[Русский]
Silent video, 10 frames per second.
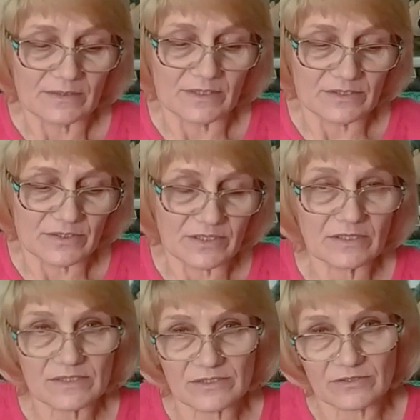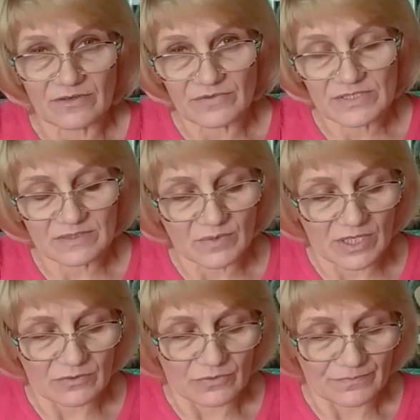наедине с ненавистным
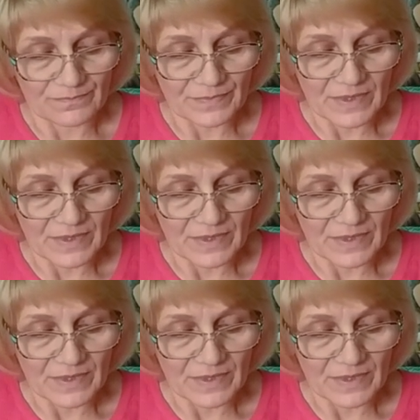колом.